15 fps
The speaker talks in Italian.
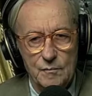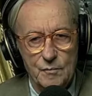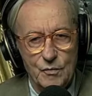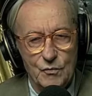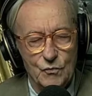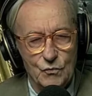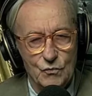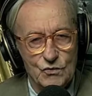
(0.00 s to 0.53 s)
li
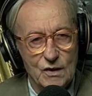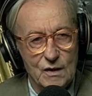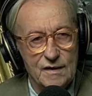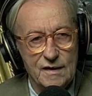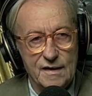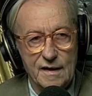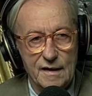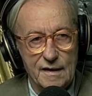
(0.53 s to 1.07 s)
pronuncia
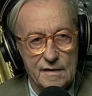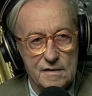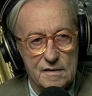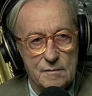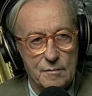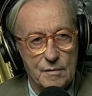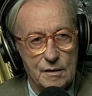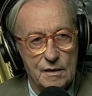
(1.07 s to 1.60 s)

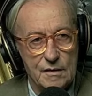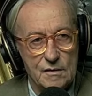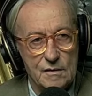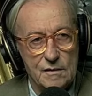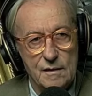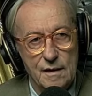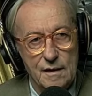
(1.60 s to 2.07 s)
all'inglese perché